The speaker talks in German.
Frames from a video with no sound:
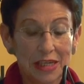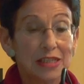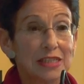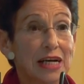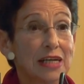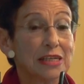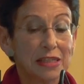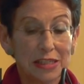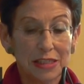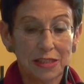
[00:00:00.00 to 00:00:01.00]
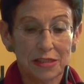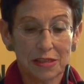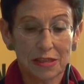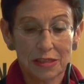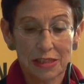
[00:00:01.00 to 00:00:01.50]
Zara
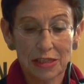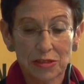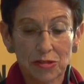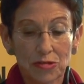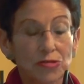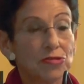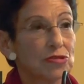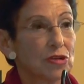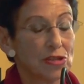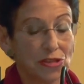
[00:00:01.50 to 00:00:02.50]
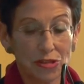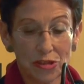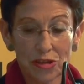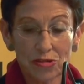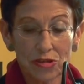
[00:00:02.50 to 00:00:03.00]
ist seit der Gründung
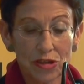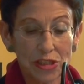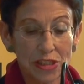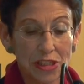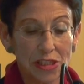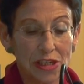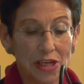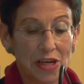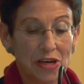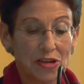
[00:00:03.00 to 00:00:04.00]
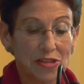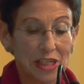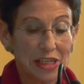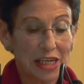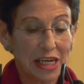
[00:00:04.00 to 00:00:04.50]
1999 aus einer